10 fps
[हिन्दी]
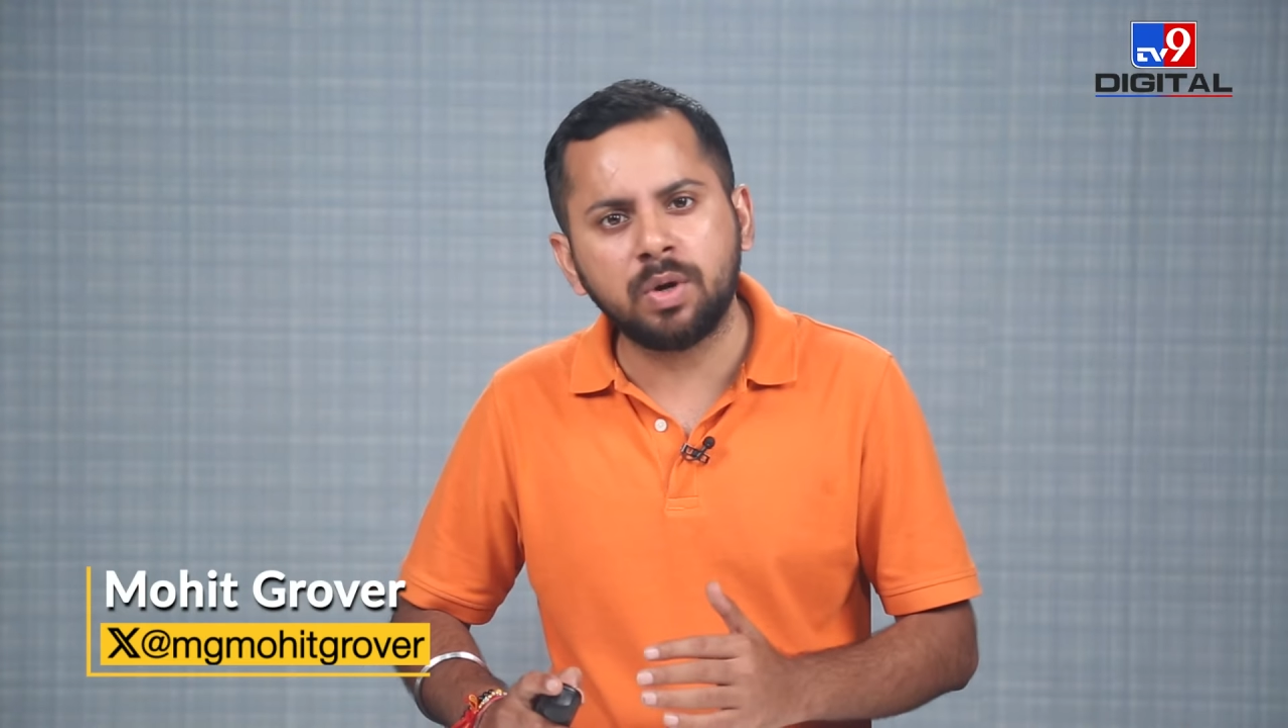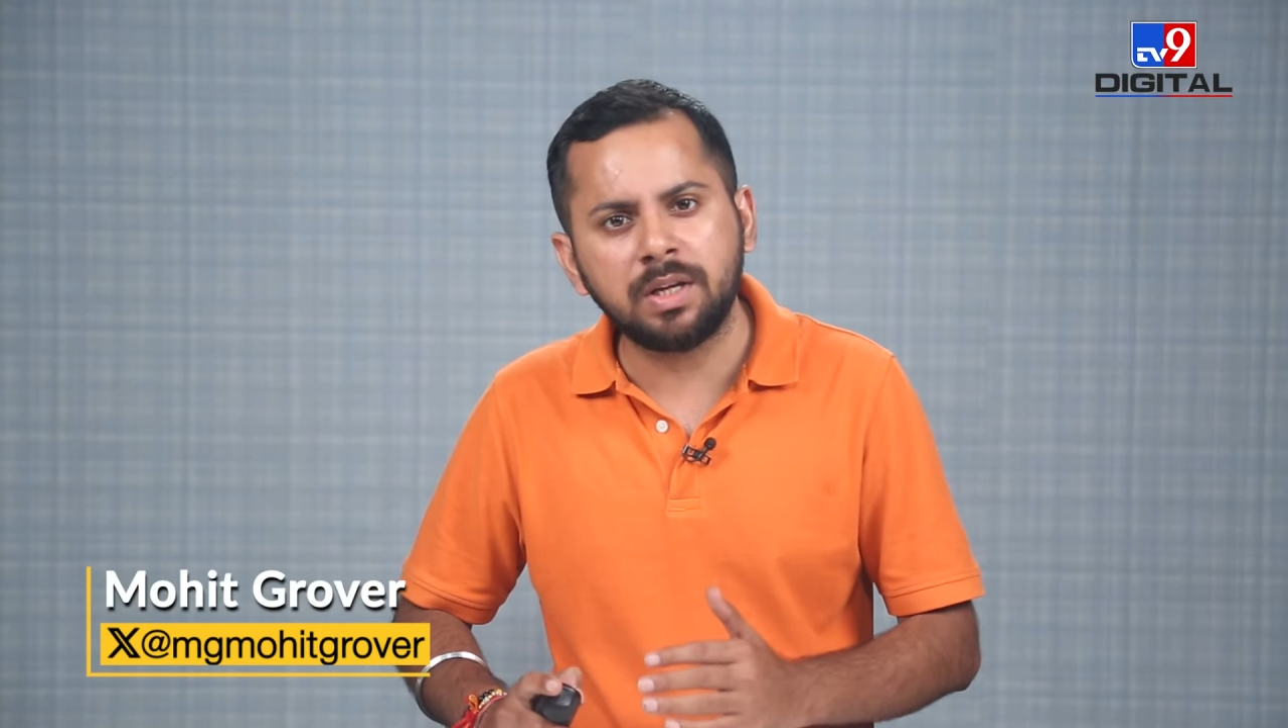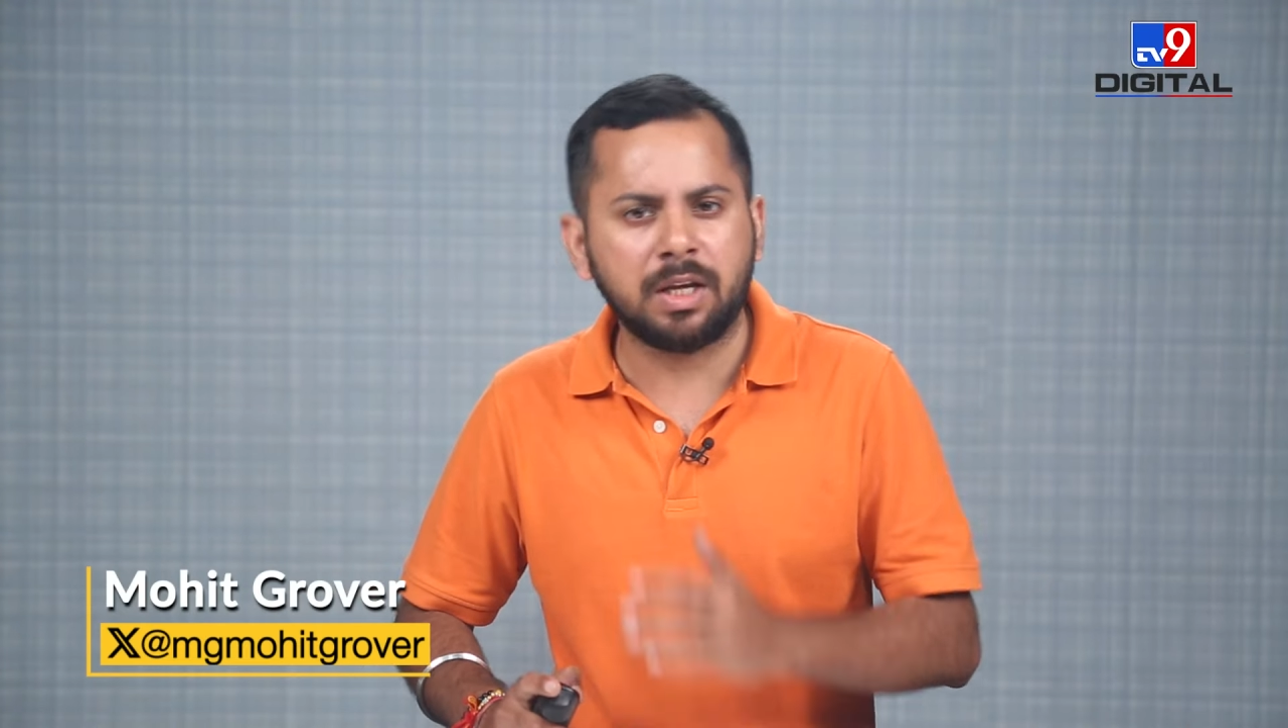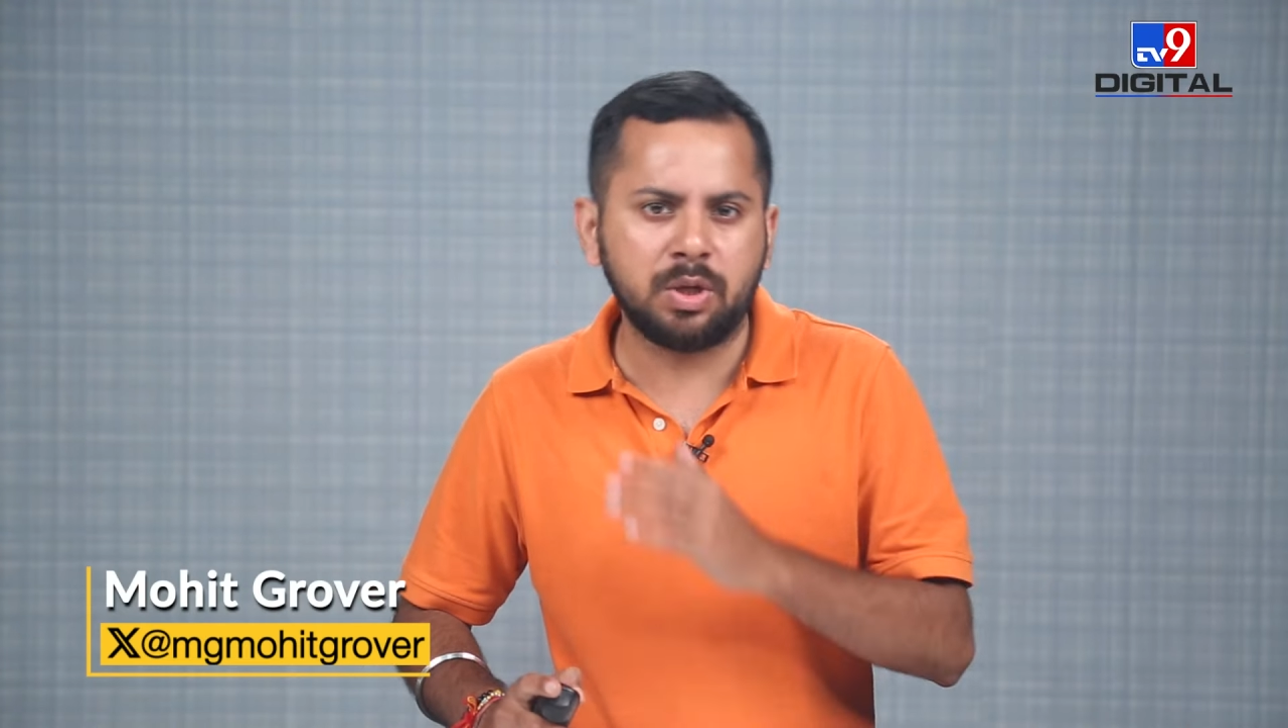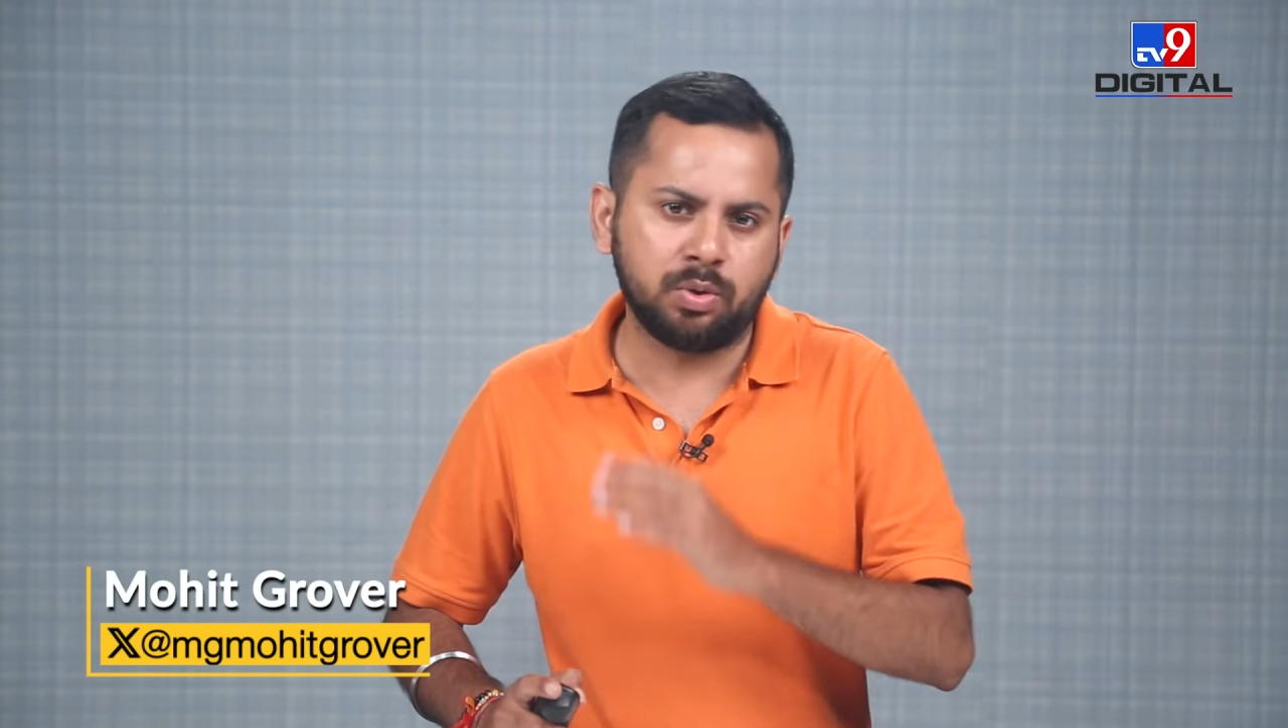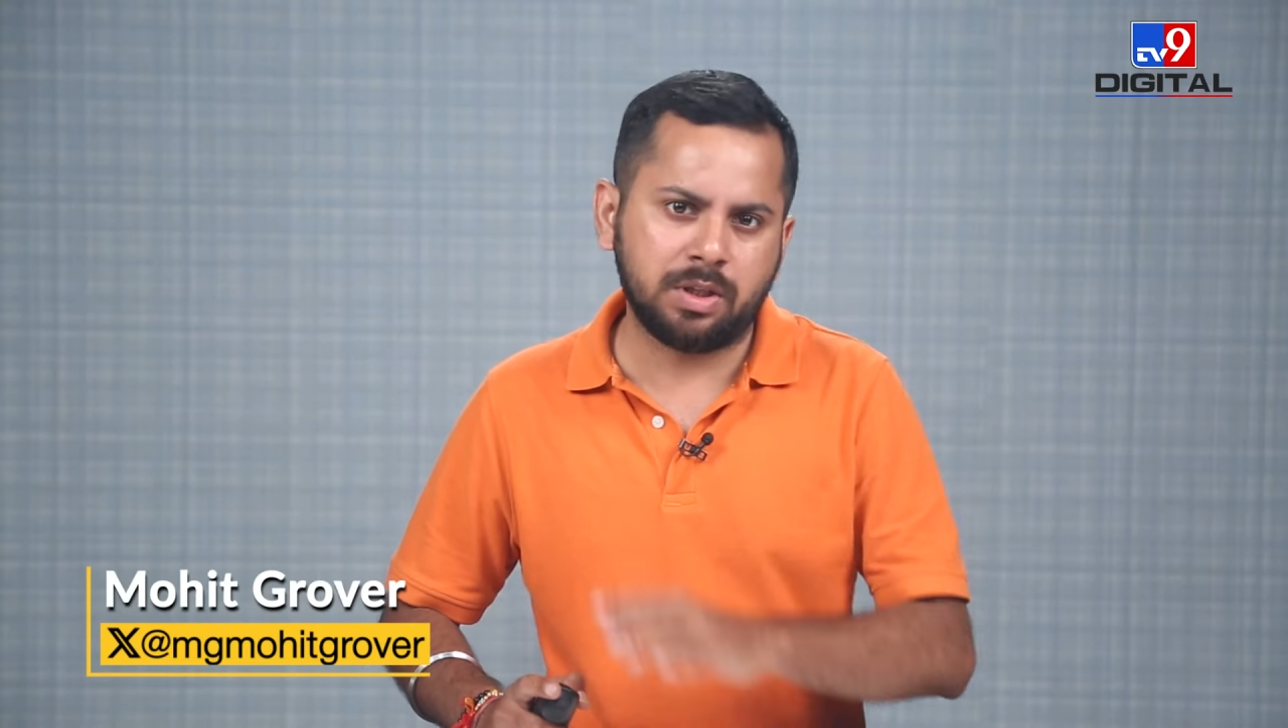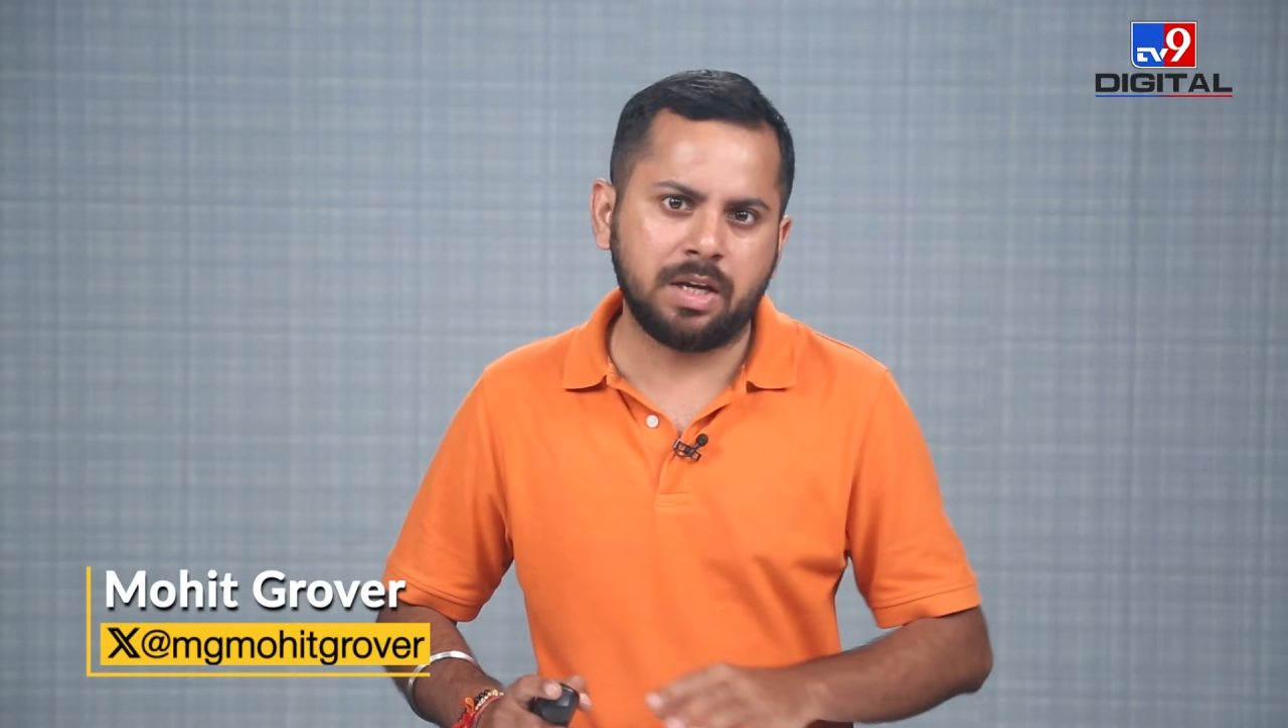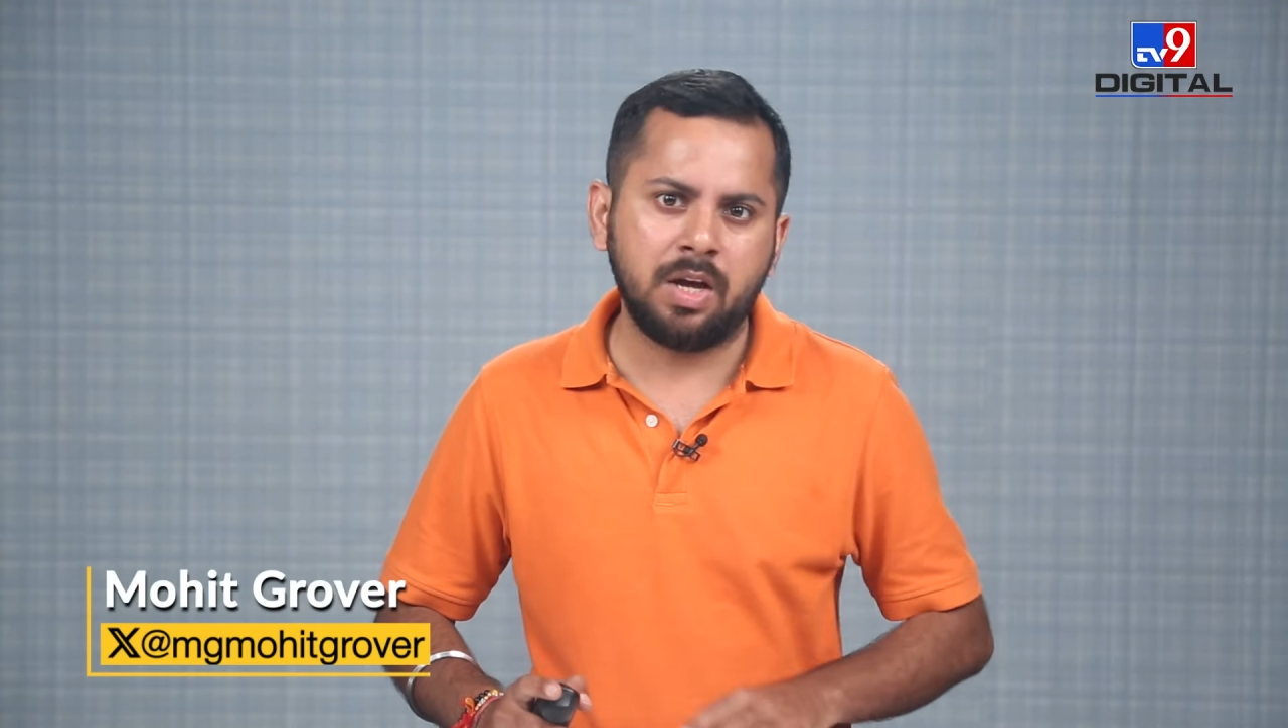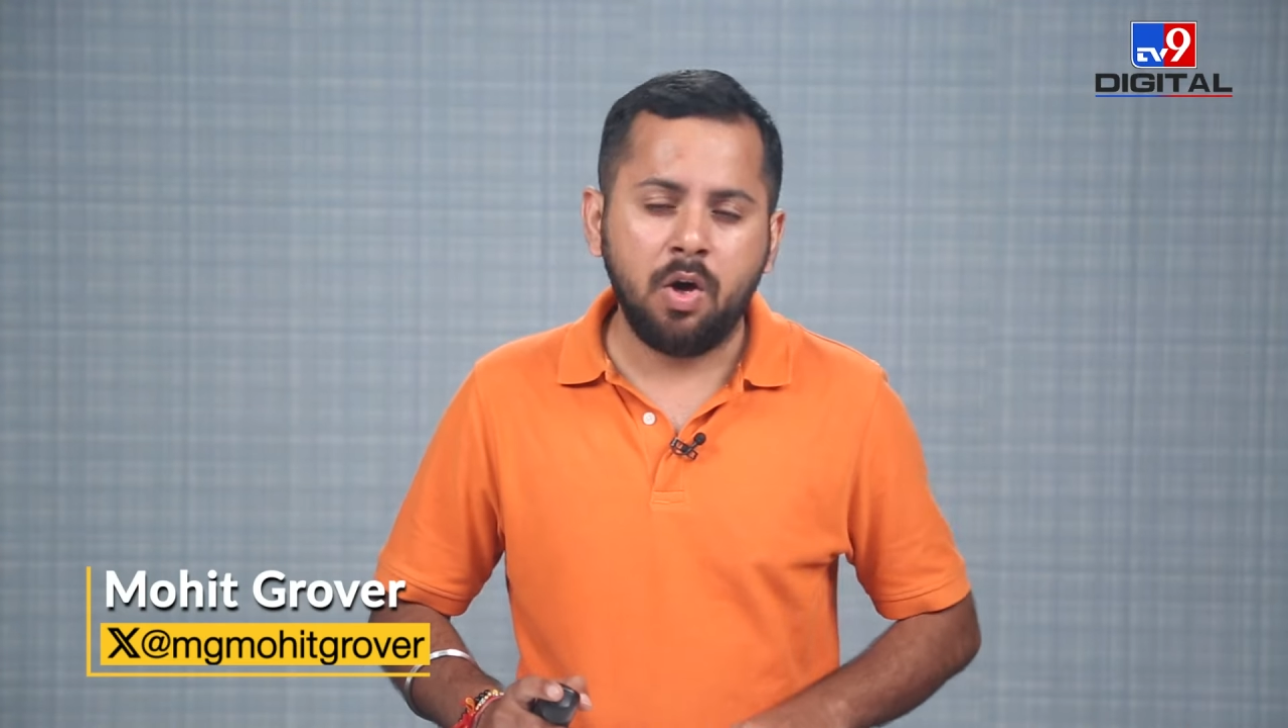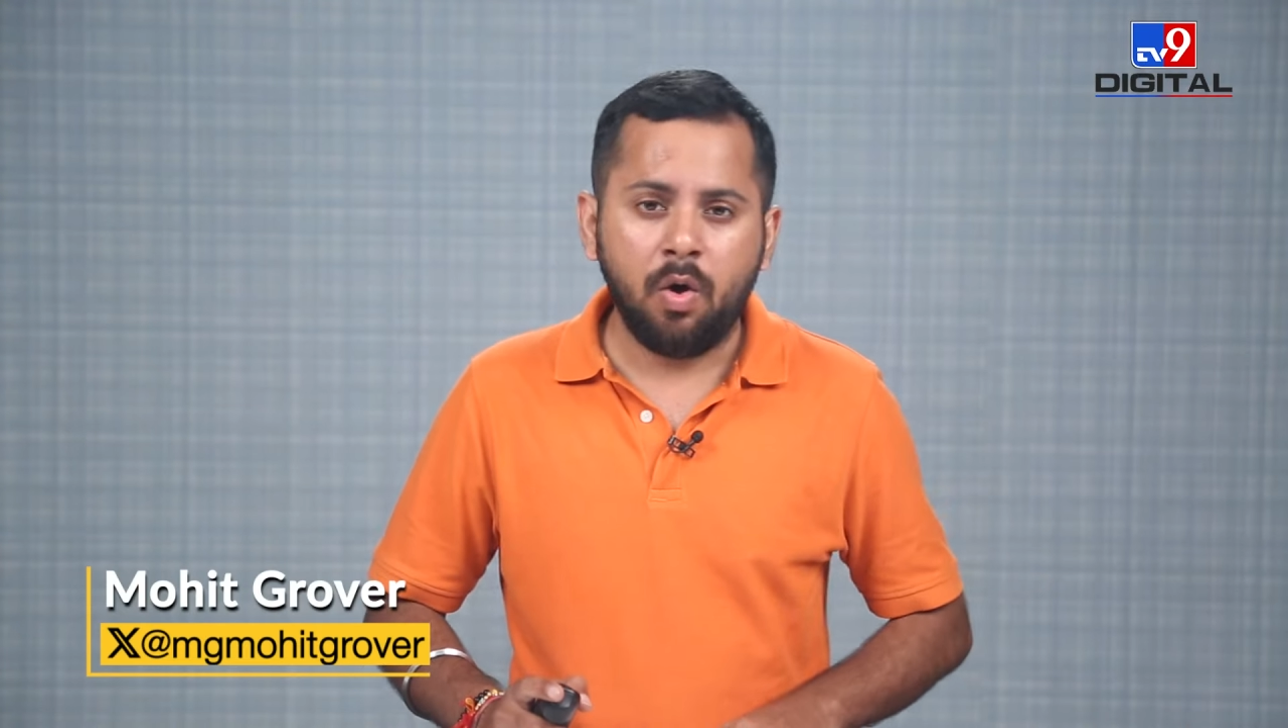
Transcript: कोई नहीं होता है